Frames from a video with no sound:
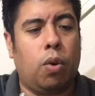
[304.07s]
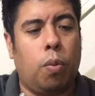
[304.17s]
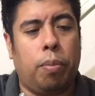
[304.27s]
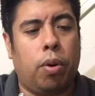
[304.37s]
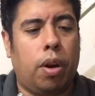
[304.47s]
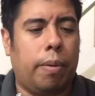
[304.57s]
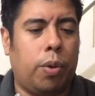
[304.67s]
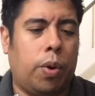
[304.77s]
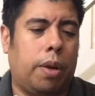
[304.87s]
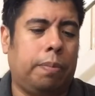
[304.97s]
lúpulo y
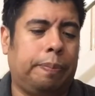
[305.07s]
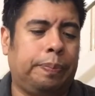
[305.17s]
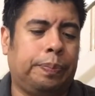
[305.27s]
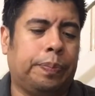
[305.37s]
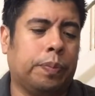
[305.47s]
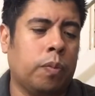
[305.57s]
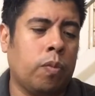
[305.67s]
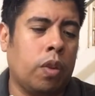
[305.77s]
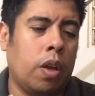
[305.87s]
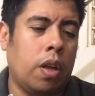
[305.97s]
levadura.
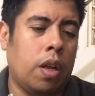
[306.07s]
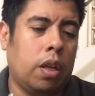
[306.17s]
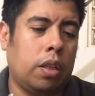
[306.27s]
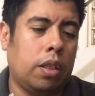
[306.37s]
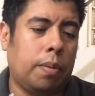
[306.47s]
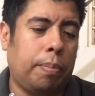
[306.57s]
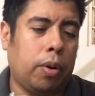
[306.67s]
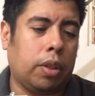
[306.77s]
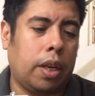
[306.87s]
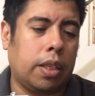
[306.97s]
Dice
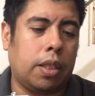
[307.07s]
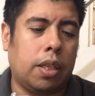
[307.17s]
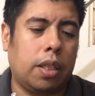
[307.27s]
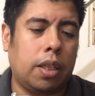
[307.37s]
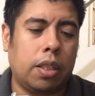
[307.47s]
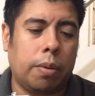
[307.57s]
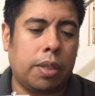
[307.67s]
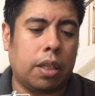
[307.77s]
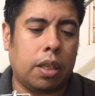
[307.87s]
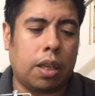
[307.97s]
Porter, exquisita
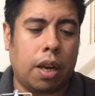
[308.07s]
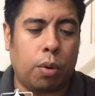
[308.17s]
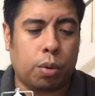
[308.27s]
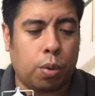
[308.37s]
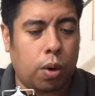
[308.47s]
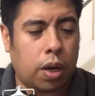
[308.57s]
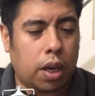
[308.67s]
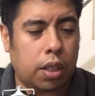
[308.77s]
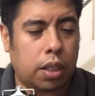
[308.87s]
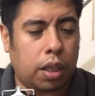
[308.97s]
cerveza artesanal oscura
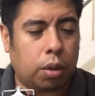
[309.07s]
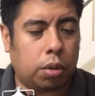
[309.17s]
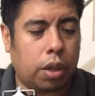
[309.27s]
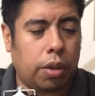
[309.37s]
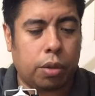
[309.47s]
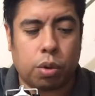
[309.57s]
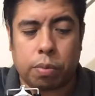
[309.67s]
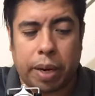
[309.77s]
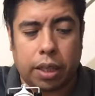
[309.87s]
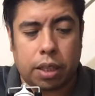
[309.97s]
gracias al tostado de sus
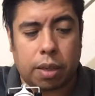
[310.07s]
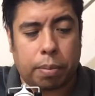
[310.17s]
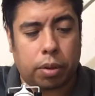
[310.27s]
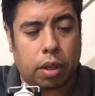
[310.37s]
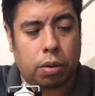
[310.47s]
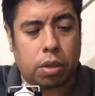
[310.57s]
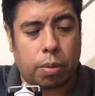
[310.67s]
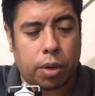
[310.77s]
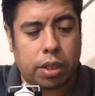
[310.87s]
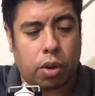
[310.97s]
maltas, aportando
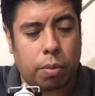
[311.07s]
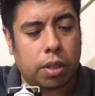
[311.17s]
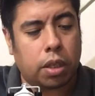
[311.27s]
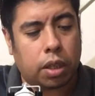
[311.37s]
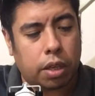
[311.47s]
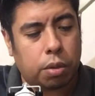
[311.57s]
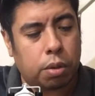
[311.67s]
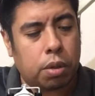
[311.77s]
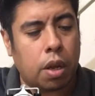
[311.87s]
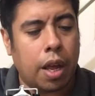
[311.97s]
sabores y aromas
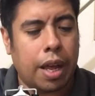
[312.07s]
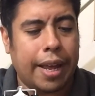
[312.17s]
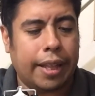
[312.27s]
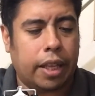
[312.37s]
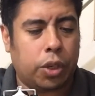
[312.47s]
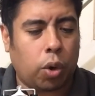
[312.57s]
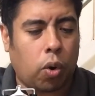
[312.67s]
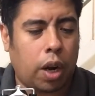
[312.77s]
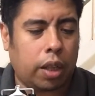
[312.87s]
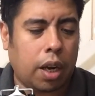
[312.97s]
intensos de
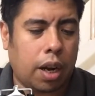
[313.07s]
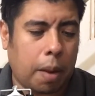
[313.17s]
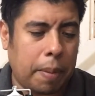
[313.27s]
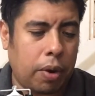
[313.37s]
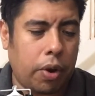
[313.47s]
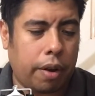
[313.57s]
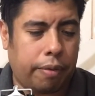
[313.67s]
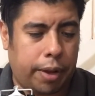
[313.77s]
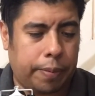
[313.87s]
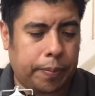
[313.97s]
chocolate, caramelo y café.